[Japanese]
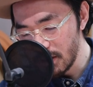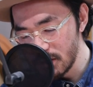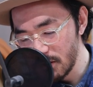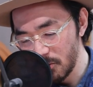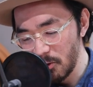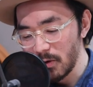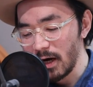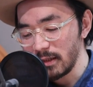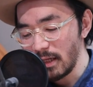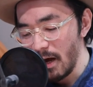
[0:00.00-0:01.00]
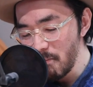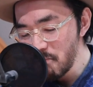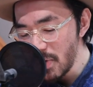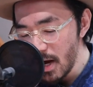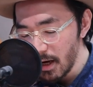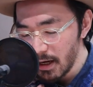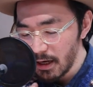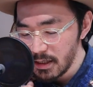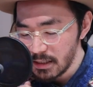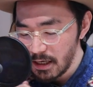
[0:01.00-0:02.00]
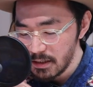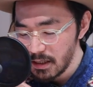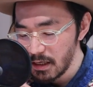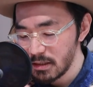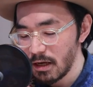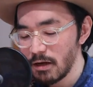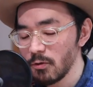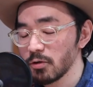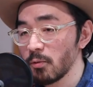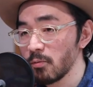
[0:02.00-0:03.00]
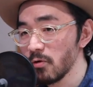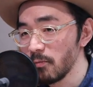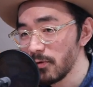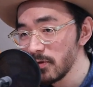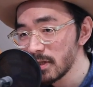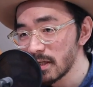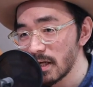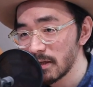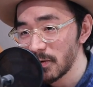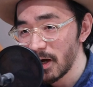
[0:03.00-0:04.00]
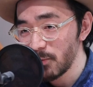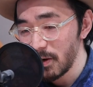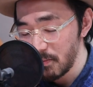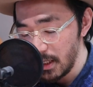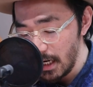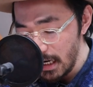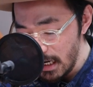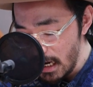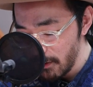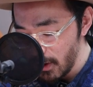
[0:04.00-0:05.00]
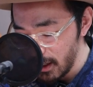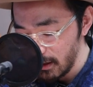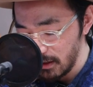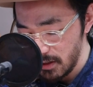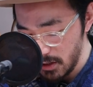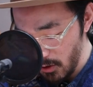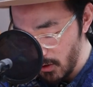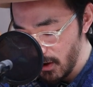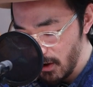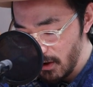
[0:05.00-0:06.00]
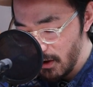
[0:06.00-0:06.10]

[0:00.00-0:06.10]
関する動画が何万回再生されようとももうポンタさんのライブは見られないわけですよそ、